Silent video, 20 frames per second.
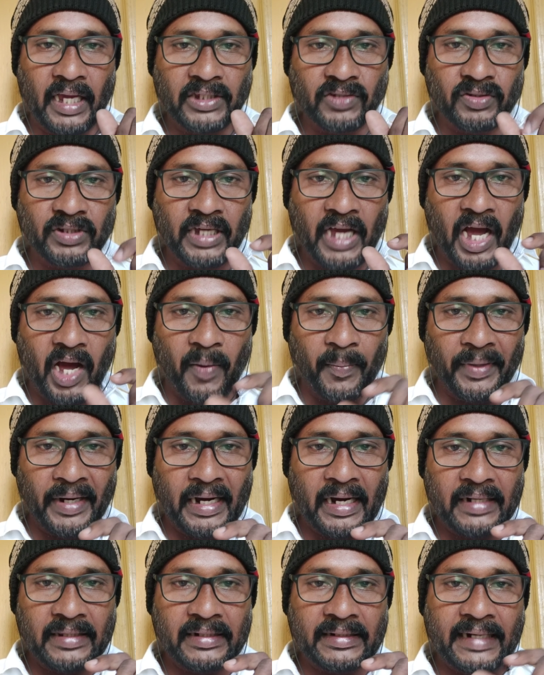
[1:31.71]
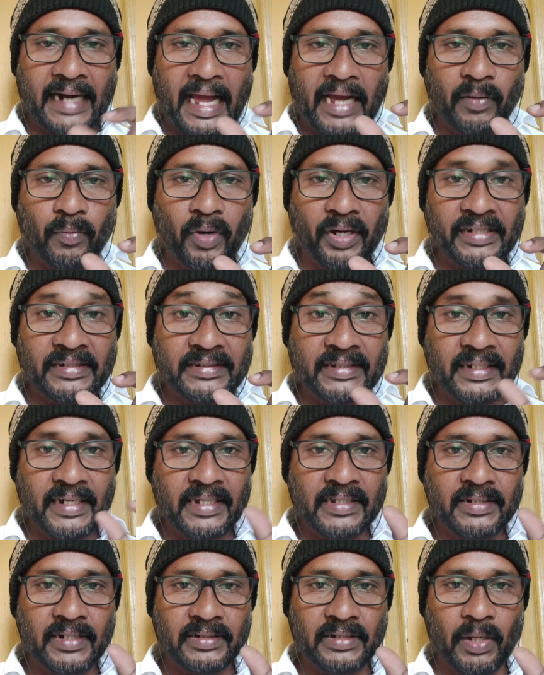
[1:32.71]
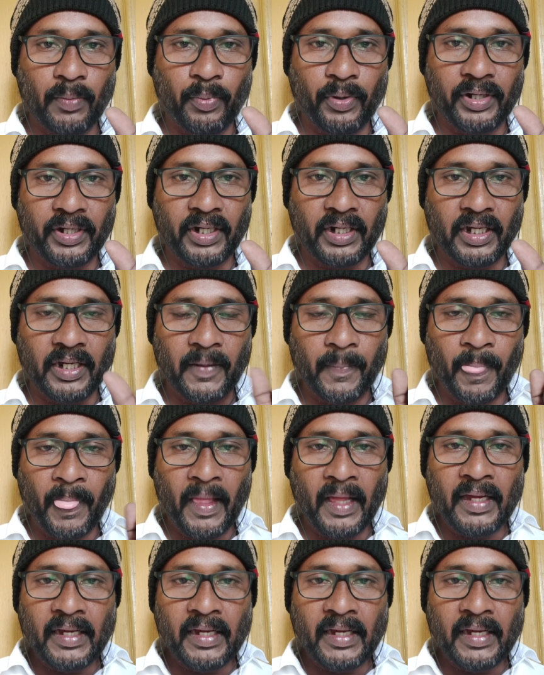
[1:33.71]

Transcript: டாஸ்க் வந்து காமெடியிலேருந்து ட்ராக் மாதிரி சீரியஸ்னஸாக போயிட்டுருக்கு